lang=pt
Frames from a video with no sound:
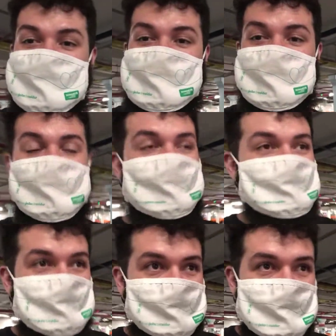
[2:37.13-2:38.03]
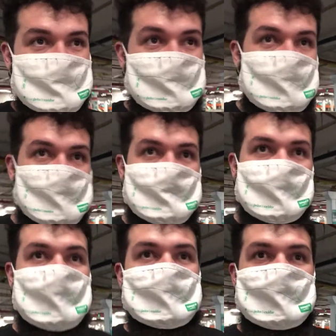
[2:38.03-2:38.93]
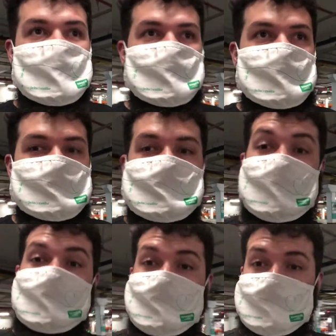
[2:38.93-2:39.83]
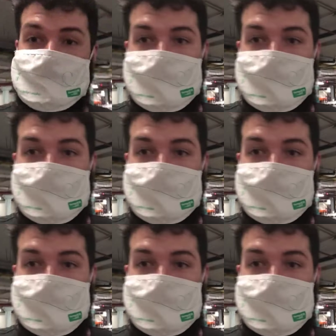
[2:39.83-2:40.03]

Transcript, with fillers: Uh, eu curti o filme até então, Uh, tem, um,